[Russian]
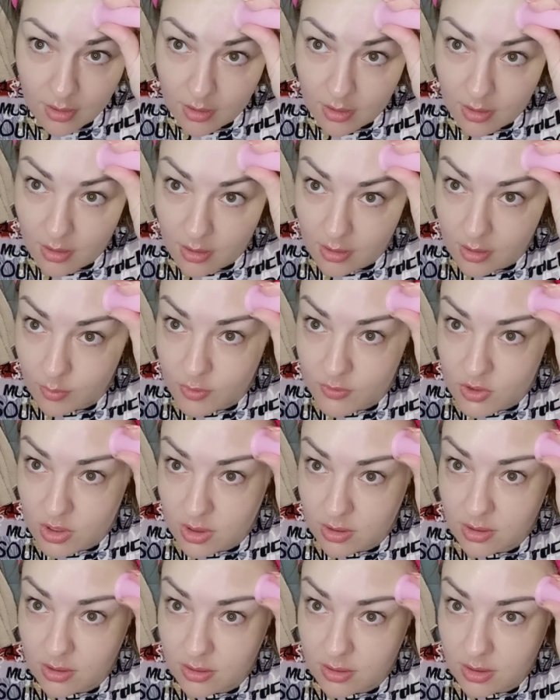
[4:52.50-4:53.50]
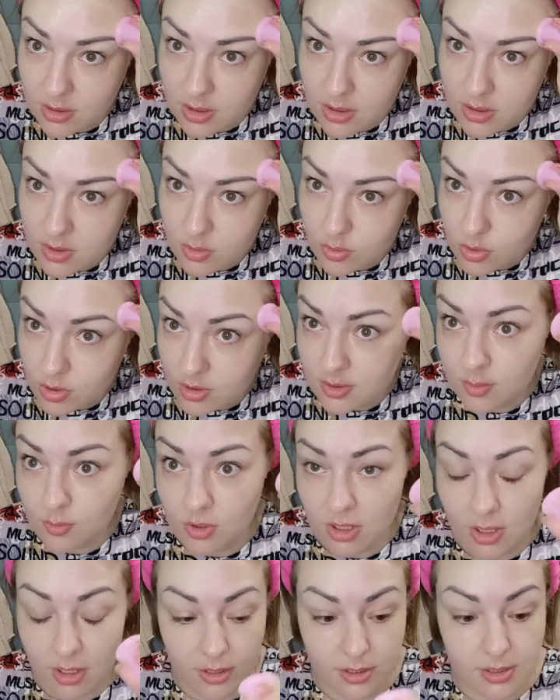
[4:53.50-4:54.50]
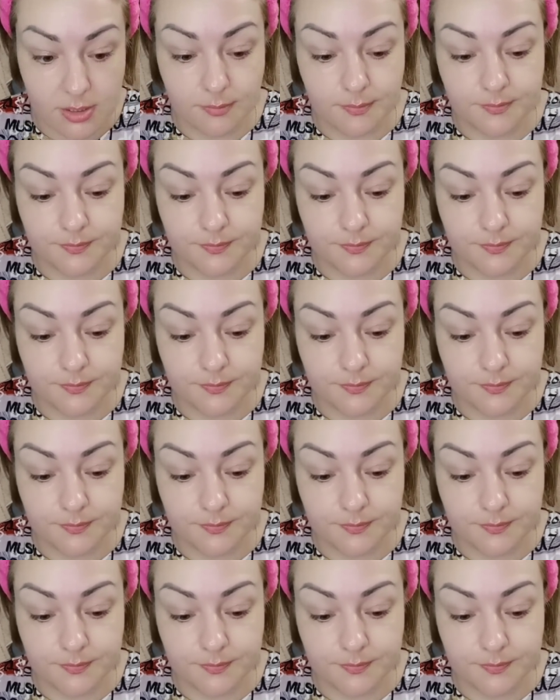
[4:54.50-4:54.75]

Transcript: Это мы вчера так над крестюшкой смеялись.